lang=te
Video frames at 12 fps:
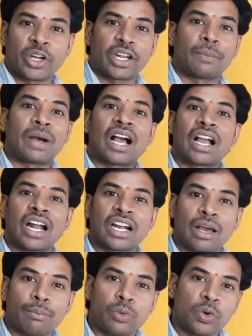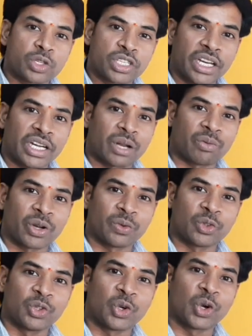అంటే బాగా డబ్బు వచ్చేటటువంటి
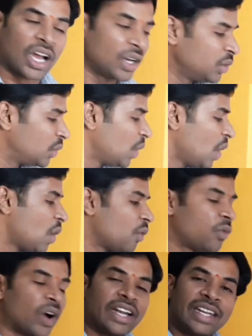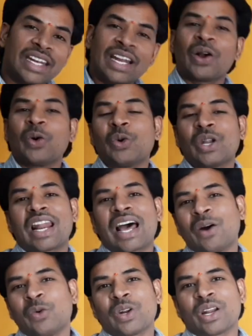ఉద్యోగాలు వండిన కుండలా
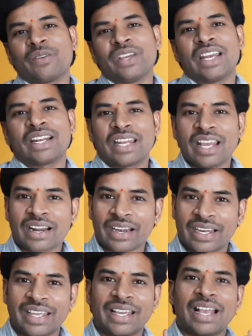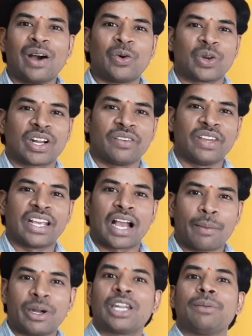ఉన్నవి అంటే రెడీగా ఉన్నవి
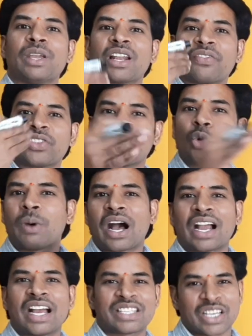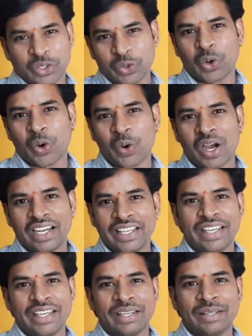కాబట్టి మీరందరూ బాగా చదువుకోవాలి